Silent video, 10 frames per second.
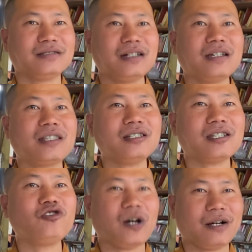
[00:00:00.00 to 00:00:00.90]
Thầy tiến
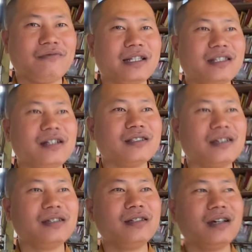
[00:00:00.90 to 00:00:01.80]
sĩ luật và tiến
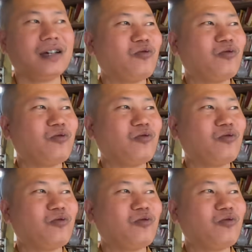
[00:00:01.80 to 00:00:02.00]
sĩ về